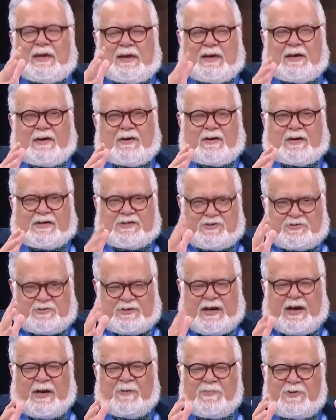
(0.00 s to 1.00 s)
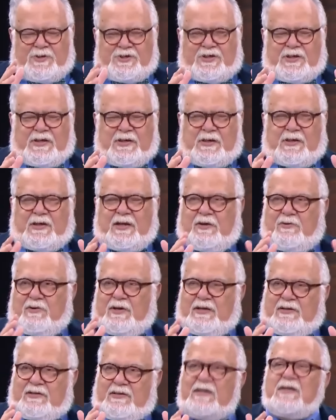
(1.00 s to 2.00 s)
Eğer rasyonel bir şekilde
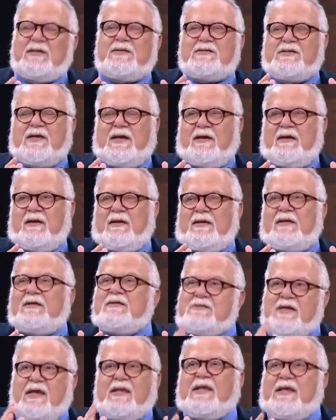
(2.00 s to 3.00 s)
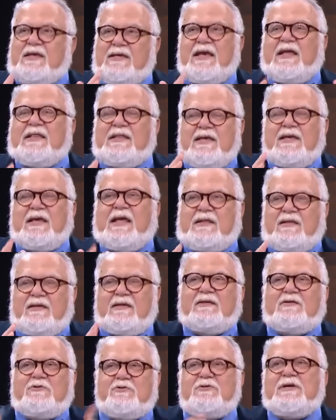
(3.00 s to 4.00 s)
yönetilirse zaten kendi
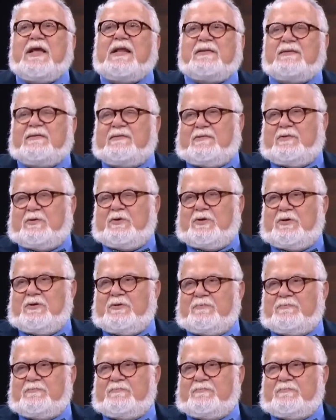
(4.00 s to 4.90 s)
kendini düzeltir diyor.